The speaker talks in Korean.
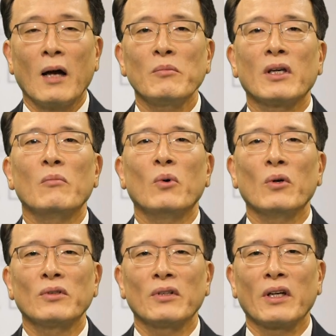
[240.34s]
함께
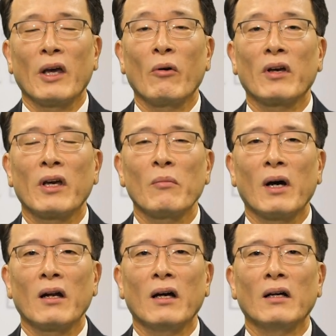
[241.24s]
모여서 계획해
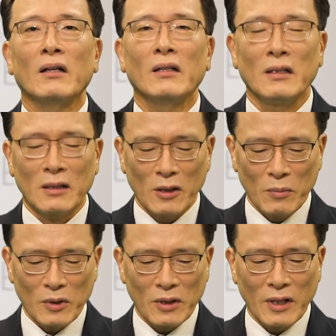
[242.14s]
봐라.
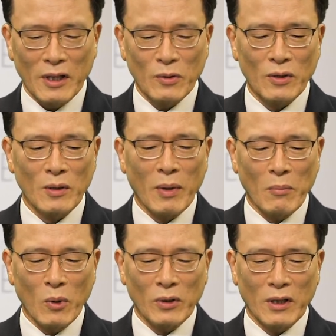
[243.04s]
그러면서 계속해서
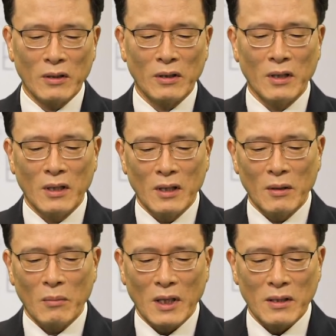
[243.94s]
반복되는
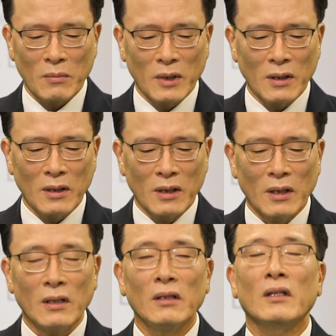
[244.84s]
말씀이
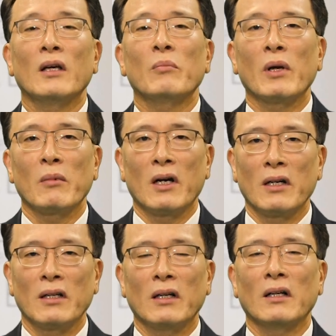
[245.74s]
끝내
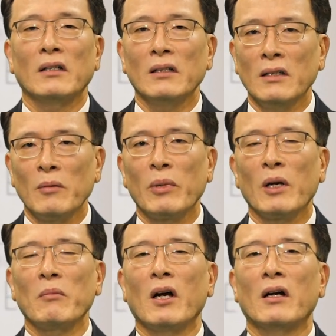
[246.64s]
패망하리라. 끝내
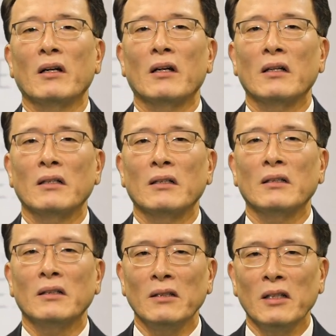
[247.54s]
패망하리라.
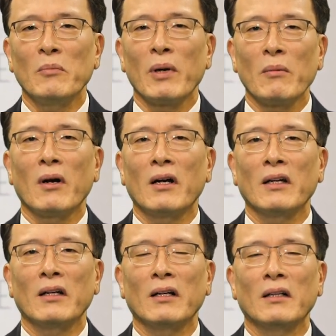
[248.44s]
끝내
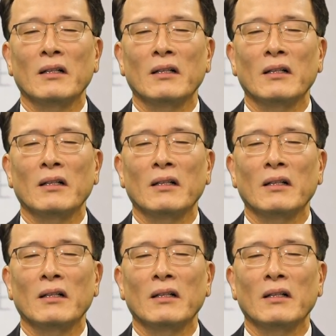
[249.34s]
패망하리라.